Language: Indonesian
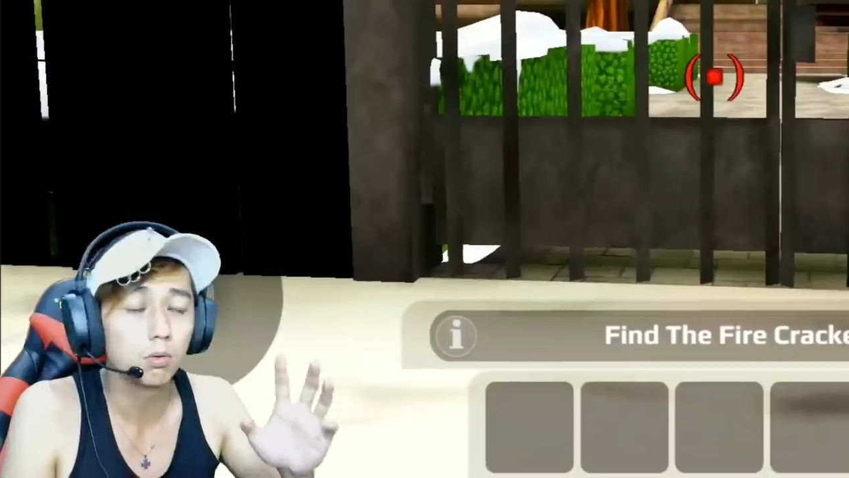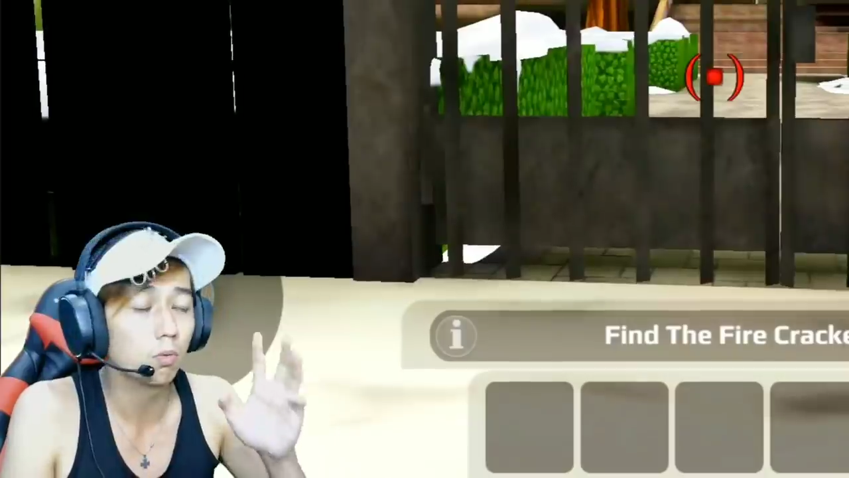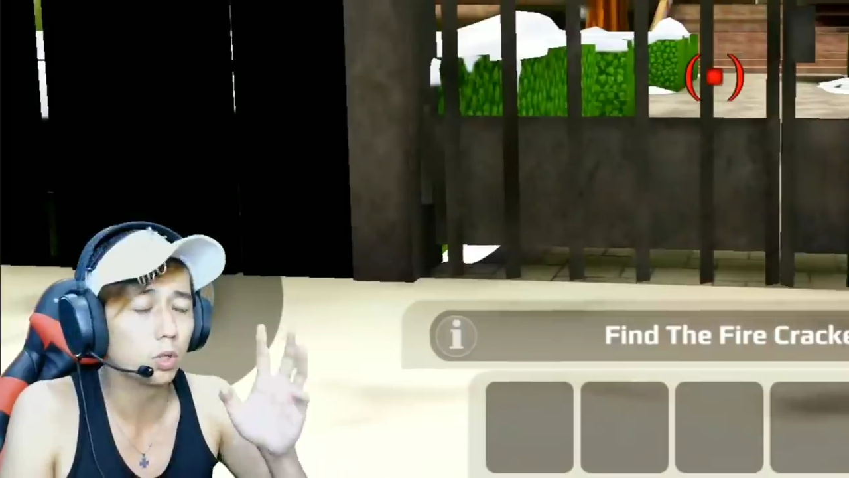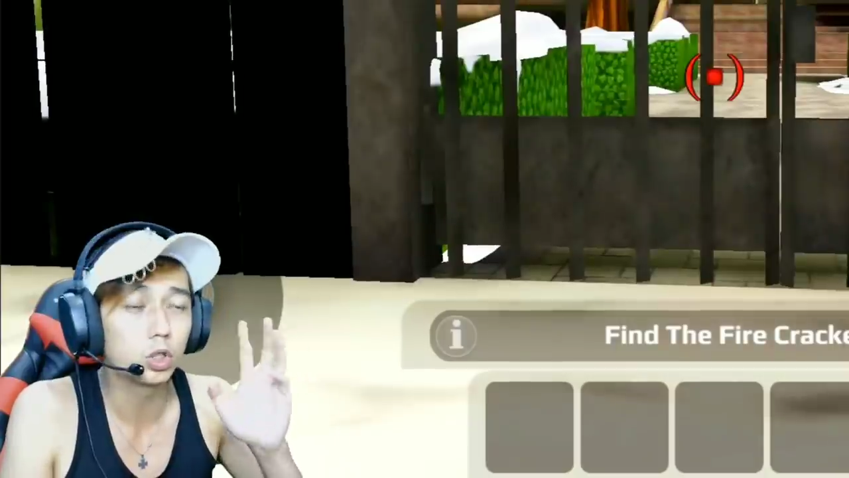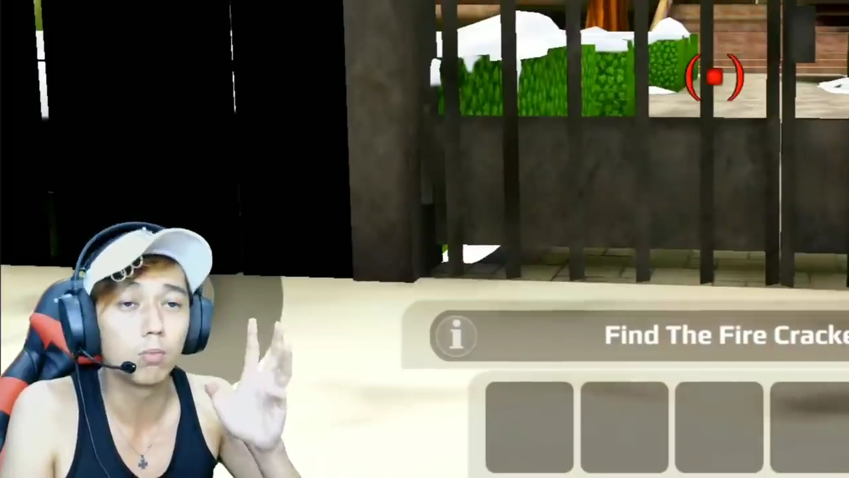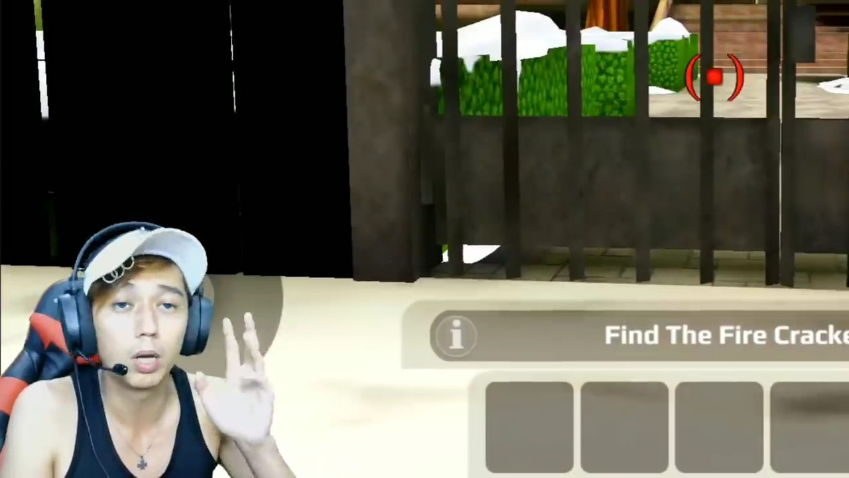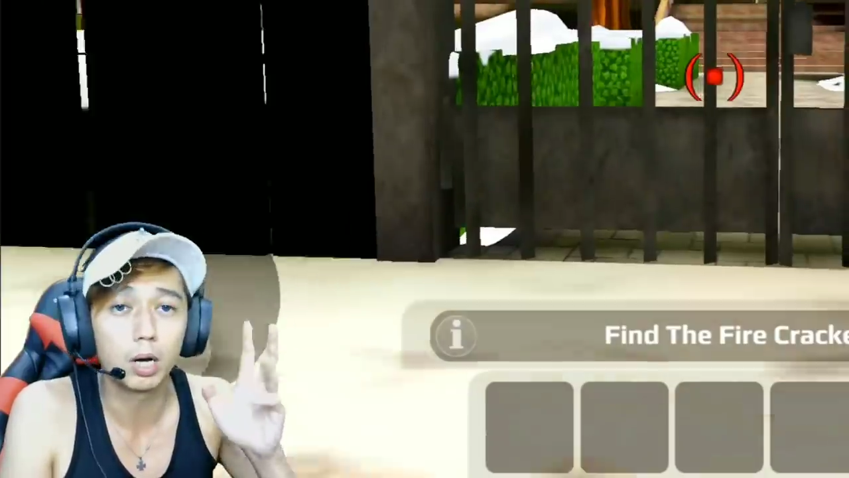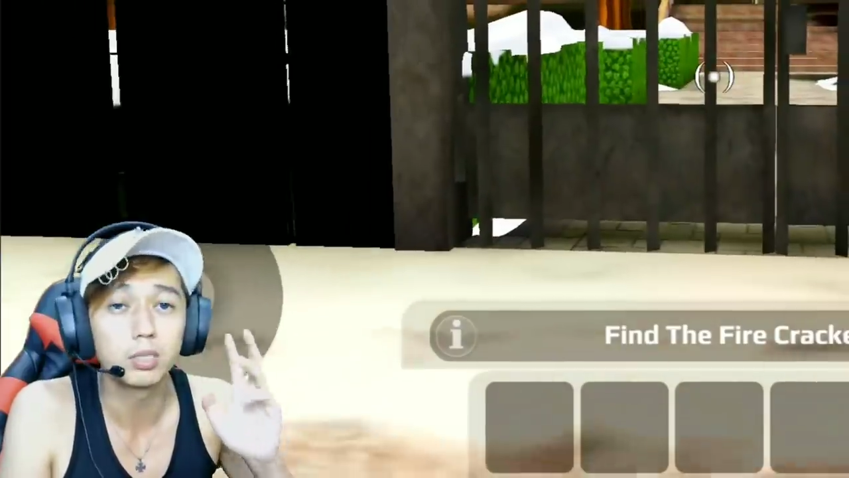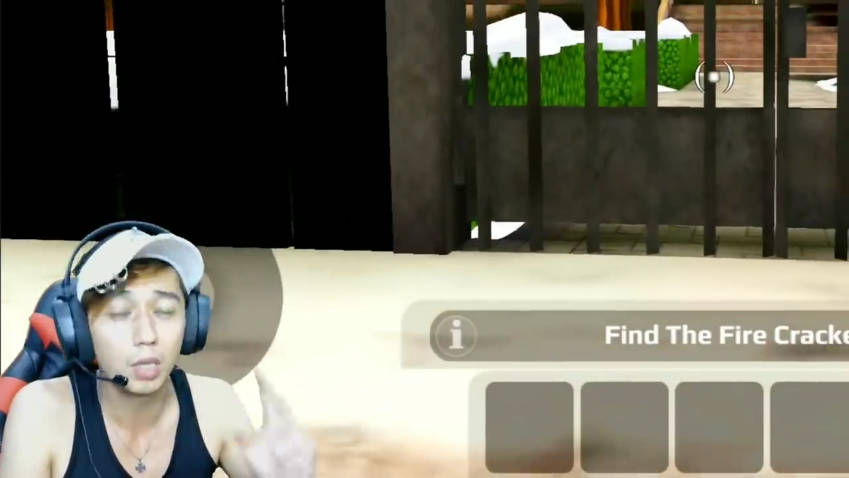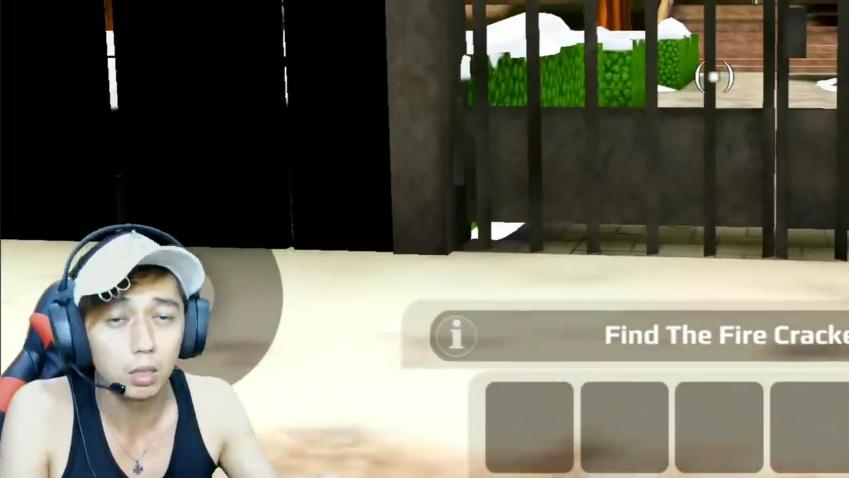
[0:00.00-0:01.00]
gue
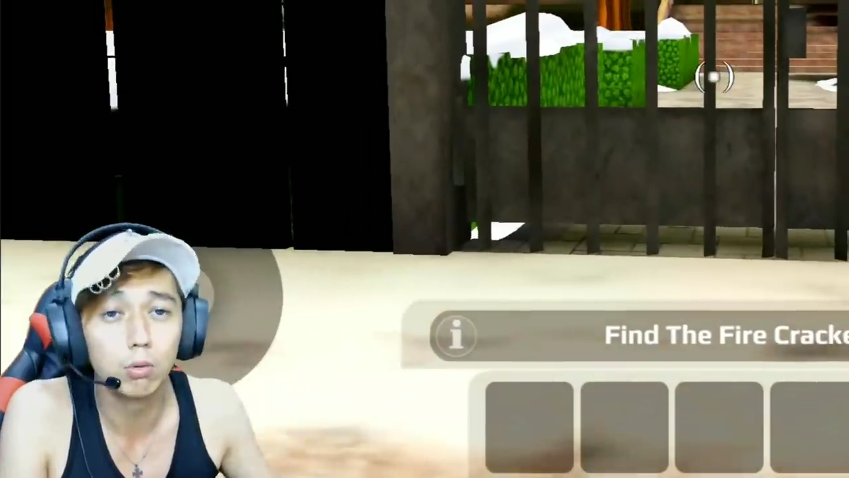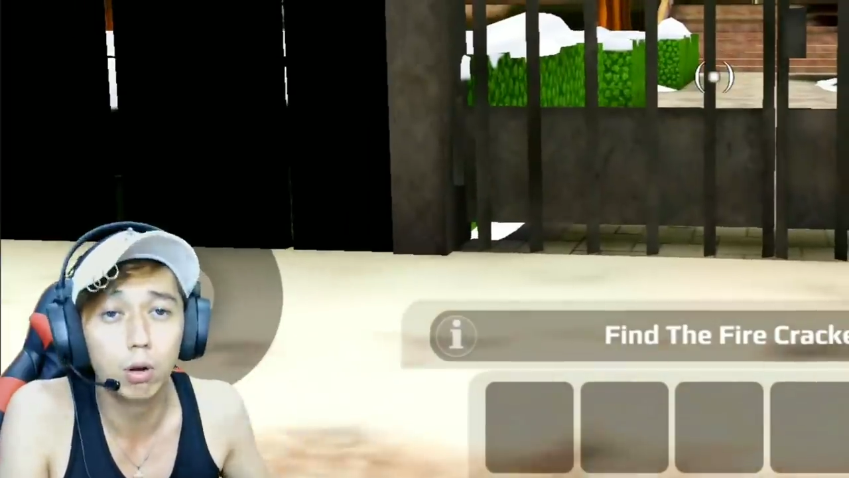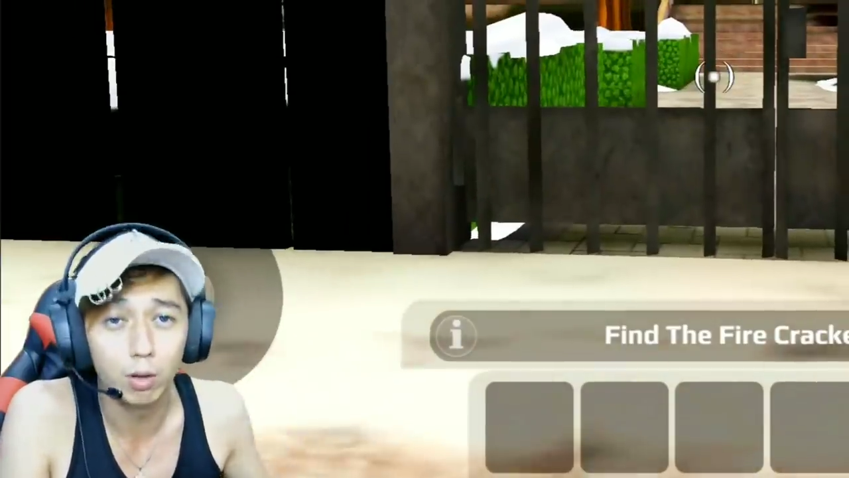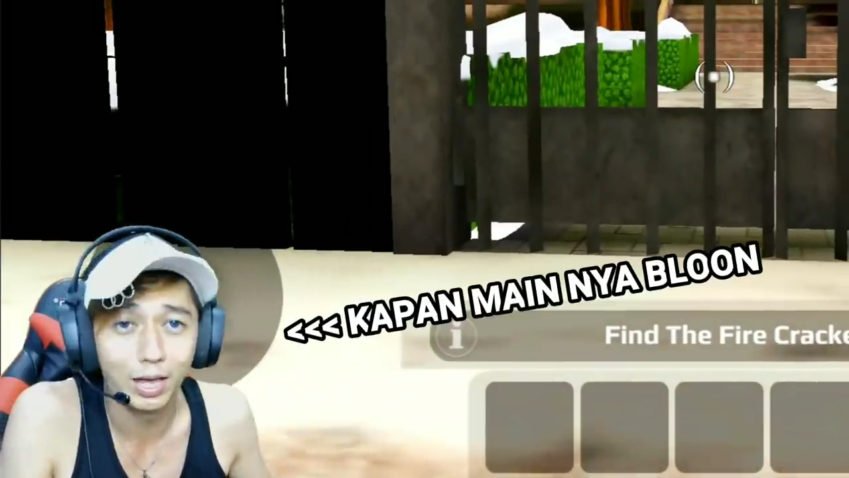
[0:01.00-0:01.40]
coba restart dulu